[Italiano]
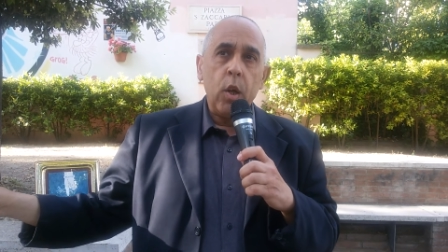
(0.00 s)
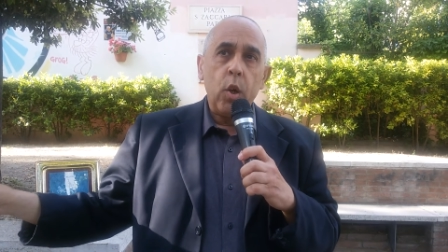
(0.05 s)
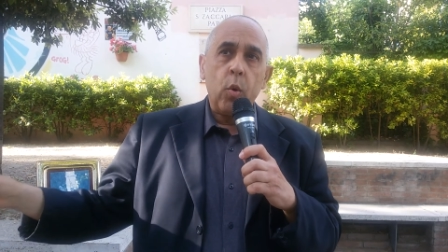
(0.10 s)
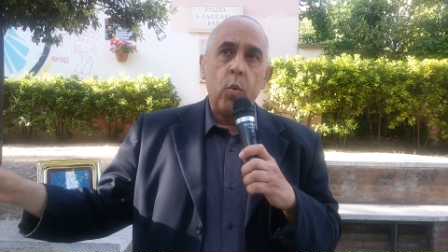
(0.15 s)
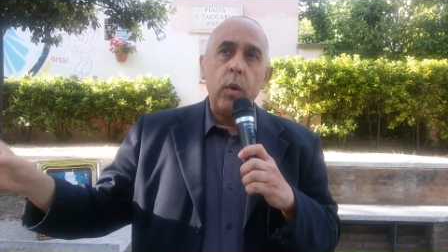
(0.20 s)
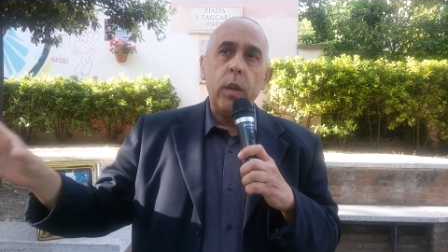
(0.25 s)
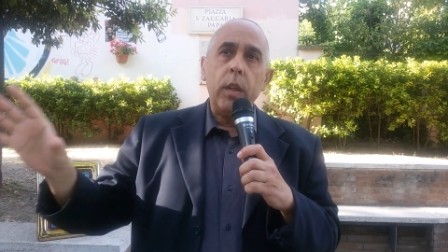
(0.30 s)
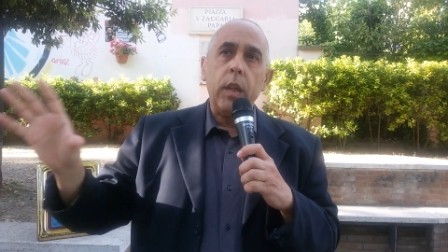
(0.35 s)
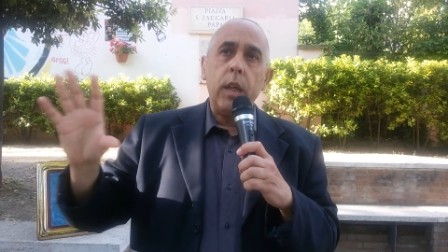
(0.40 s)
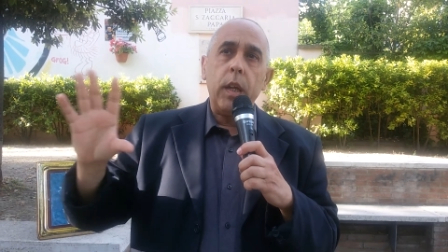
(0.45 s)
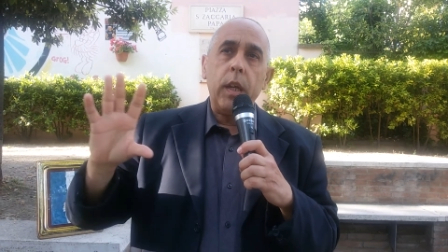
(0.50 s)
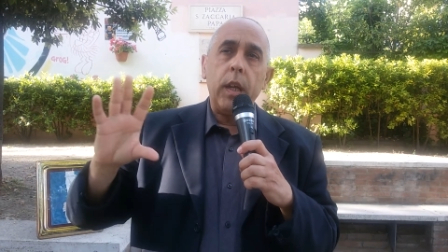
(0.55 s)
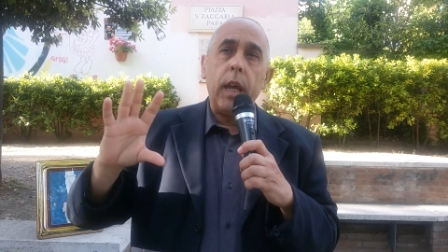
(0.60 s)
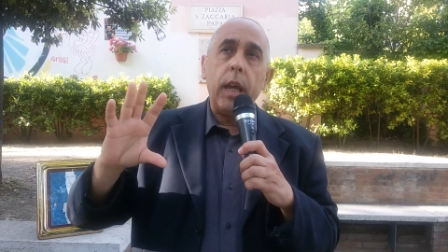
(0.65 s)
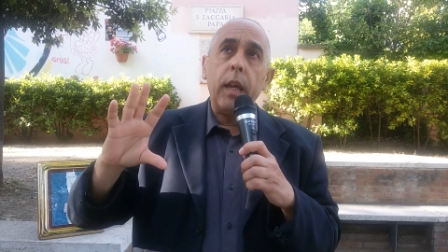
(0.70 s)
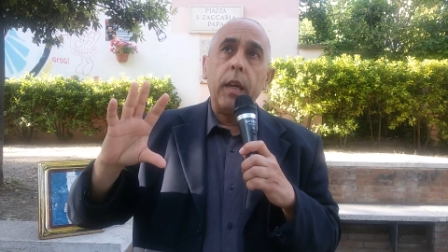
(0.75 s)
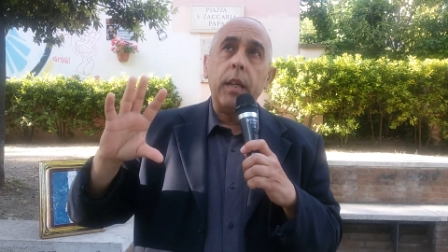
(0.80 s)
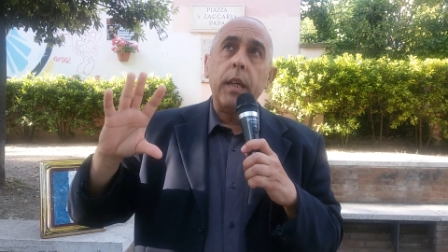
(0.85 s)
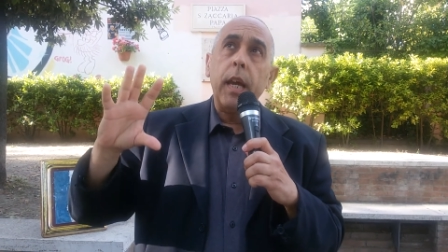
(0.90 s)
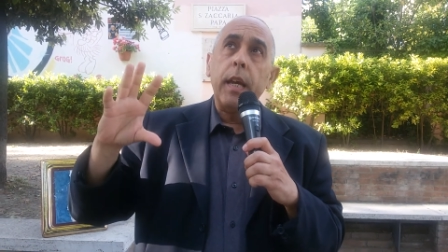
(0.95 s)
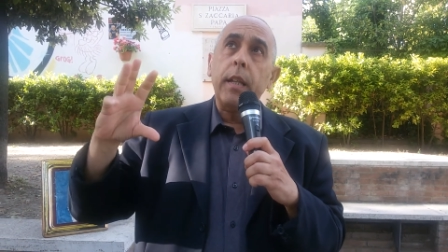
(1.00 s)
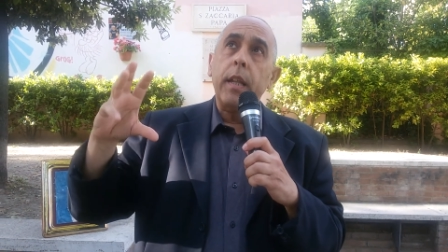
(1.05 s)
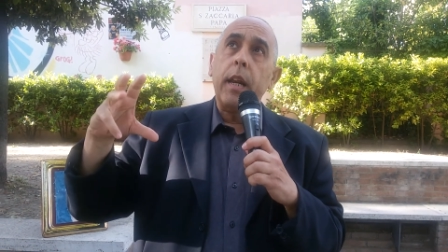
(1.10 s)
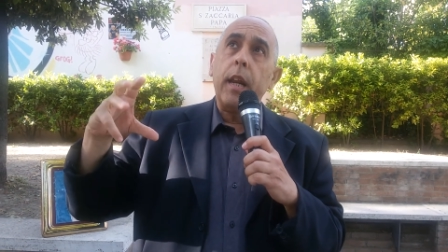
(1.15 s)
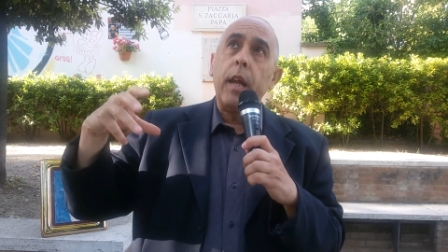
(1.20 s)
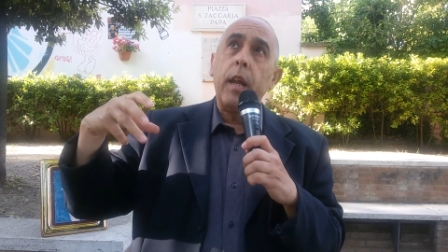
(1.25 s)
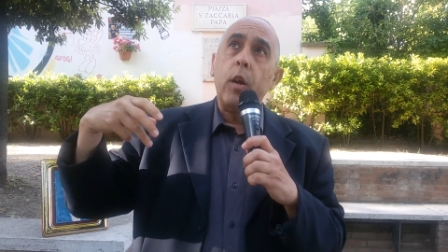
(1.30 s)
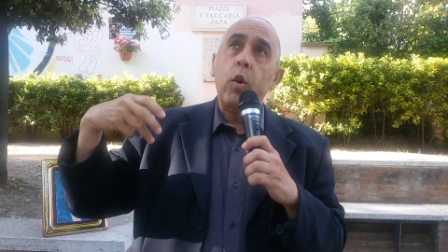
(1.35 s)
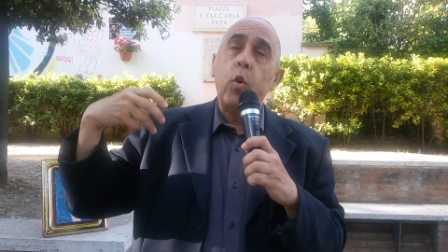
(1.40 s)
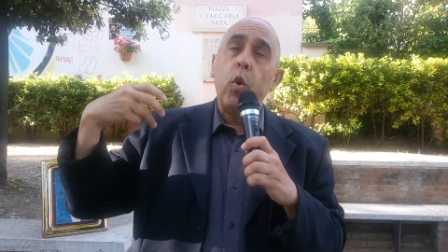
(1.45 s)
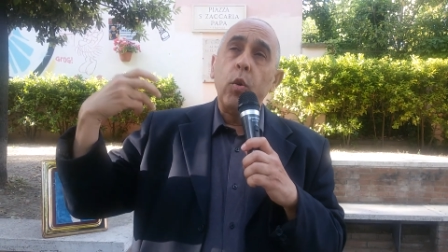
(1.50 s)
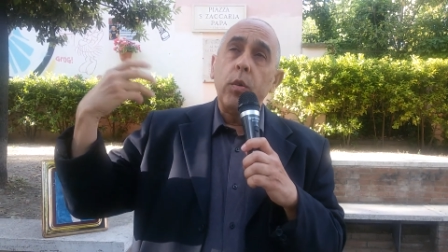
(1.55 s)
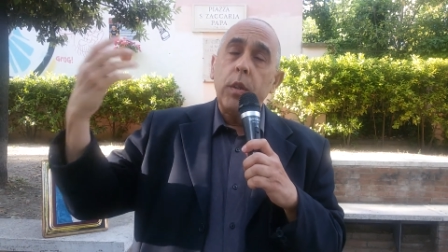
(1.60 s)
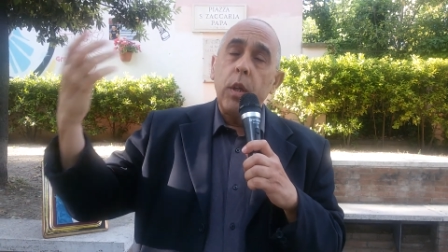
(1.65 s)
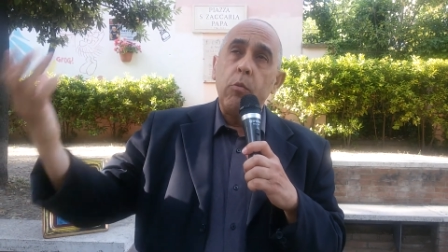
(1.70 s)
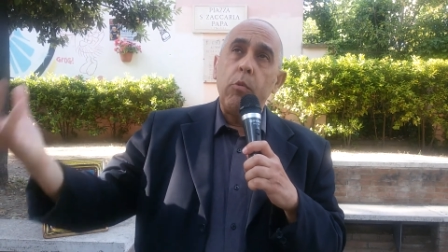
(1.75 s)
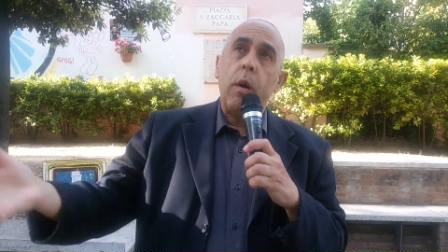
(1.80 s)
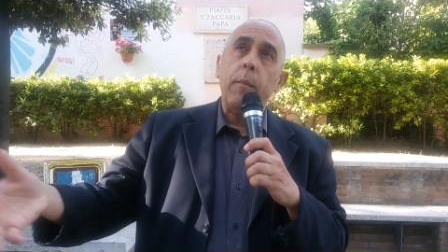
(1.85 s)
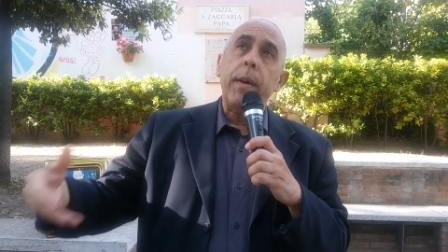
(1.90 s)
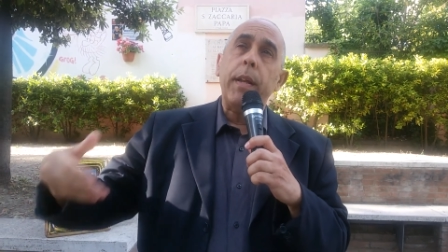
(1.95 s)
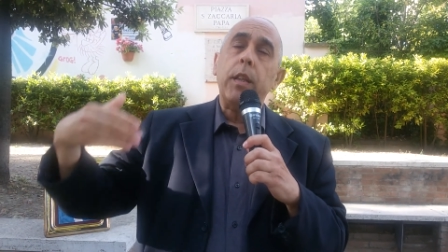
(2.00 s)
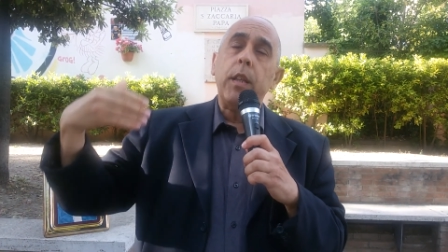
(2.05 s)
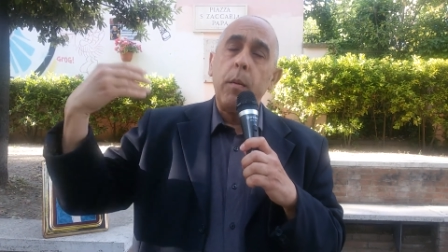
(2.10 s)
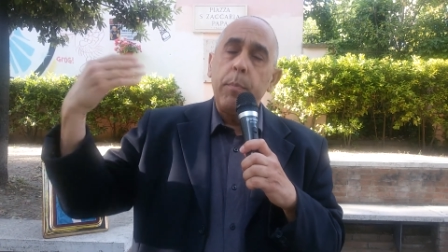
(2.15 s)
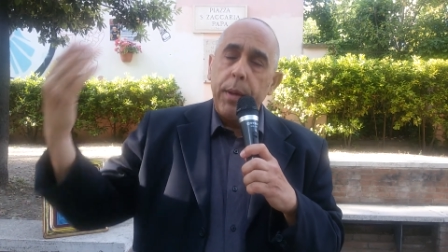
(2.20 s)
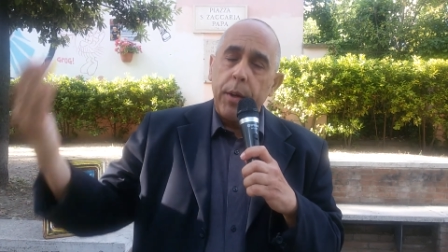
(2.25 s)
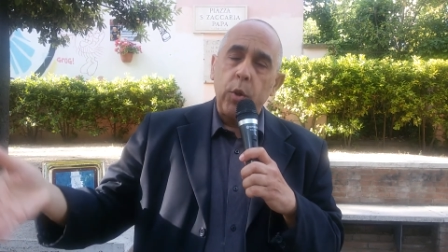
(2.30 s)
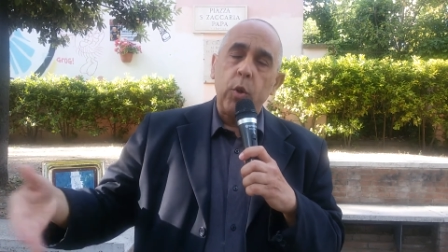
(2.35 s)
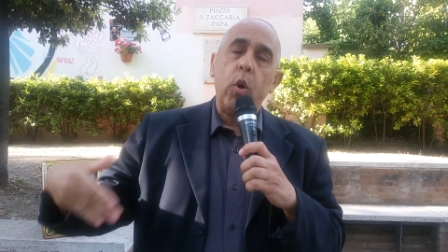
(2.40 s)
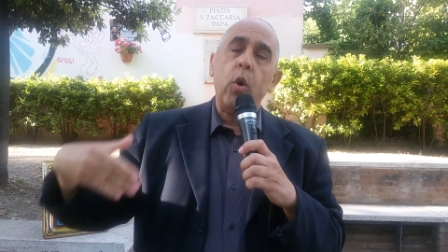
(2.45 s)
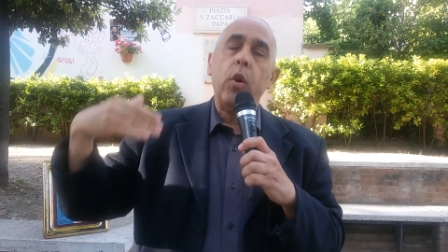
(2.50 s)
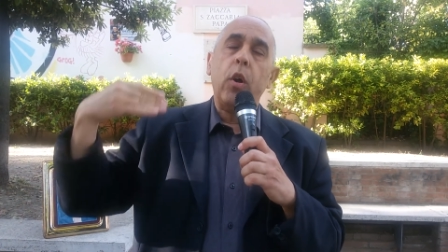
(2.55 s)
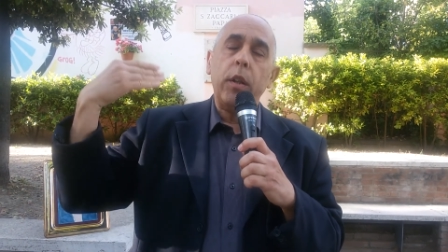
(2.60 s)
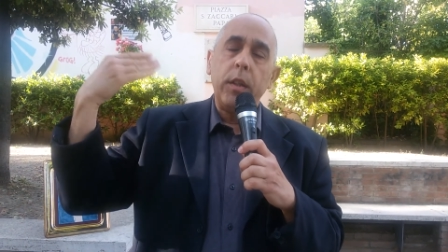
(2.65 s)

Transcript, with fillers: Quindi eh, chiedere continuamente perdono a